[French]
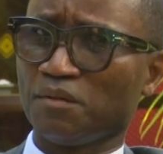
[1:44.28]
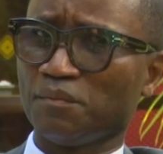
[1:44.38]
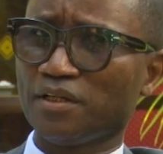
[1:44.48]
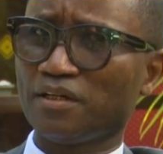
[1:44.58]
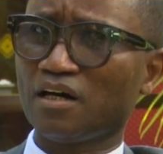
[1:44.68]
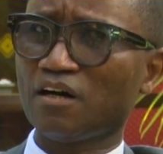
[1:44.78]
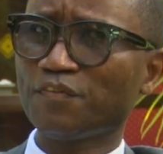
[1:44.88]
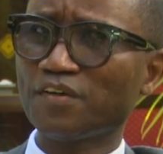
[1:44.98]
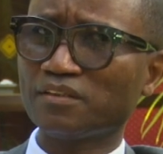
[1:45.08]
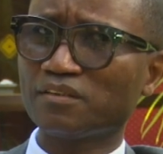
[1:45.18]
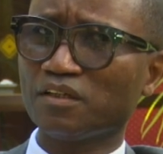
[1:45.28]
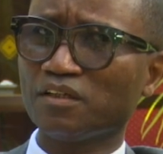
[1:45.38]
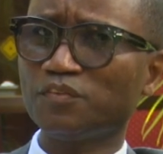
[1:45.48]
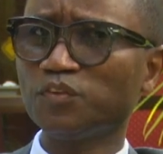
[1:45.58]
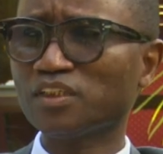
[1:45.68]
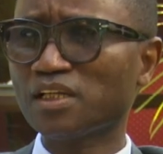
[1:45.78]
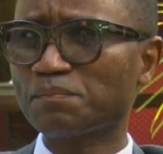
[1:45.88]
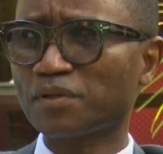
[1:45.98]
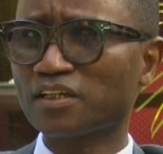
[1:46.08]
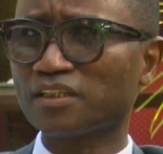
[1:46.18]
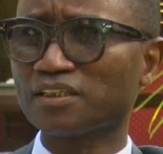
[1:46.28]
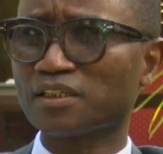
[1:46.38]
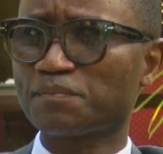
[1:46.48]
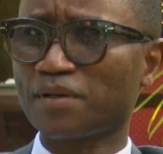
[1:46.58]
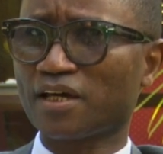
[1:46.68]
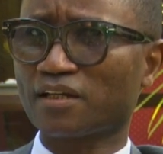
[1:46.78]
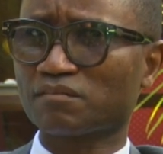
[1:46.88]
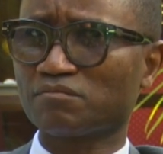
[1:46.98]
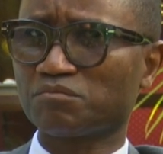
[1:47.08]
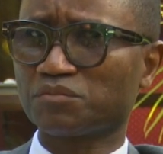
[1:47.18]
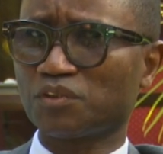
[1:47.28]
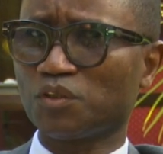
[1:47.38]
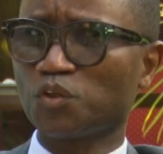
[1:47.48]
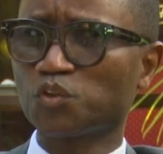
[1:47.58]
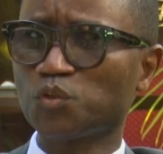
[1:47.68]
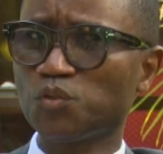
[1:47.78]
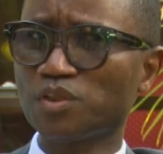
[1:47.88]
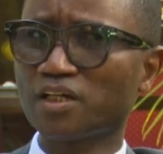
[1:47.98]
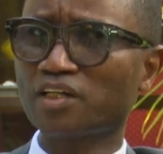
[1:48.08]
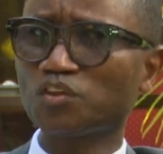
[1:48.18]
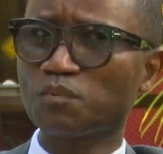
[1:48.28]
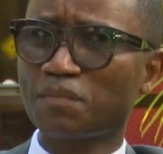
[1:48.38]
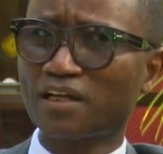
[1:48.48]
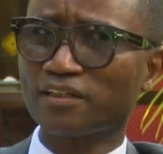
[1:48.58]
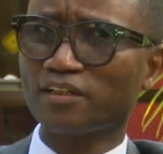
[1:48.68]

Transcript: Mais en fait, il faudrait prendre un repère. Aujourd'hui, quand on parle de